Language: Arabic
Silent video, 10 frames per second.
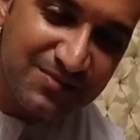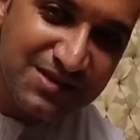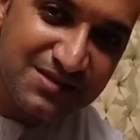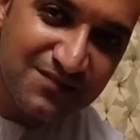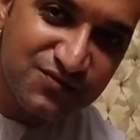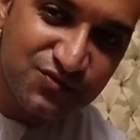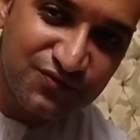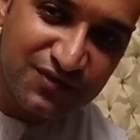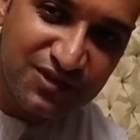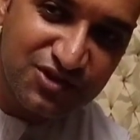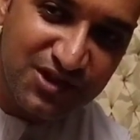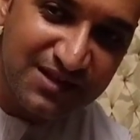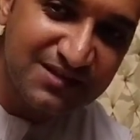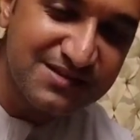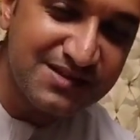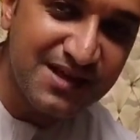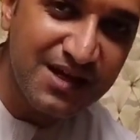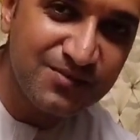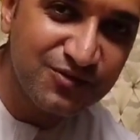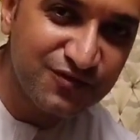الغماز نفسه في الشكل
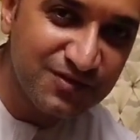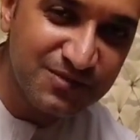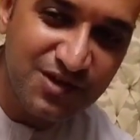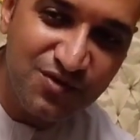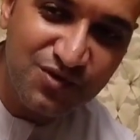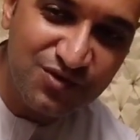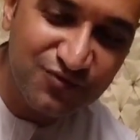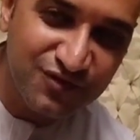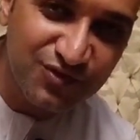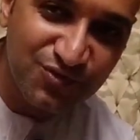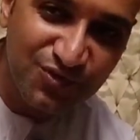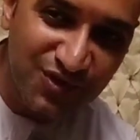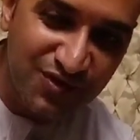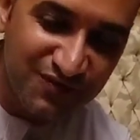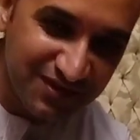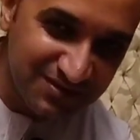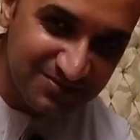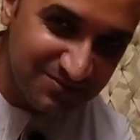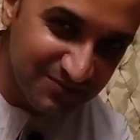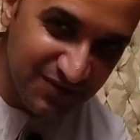الانسيابي وفي المدور وفي الكوره وفي
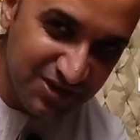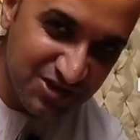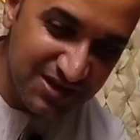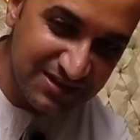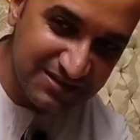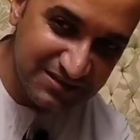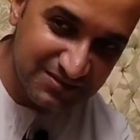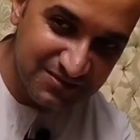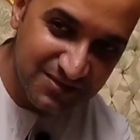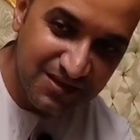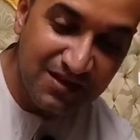في اشكال كتير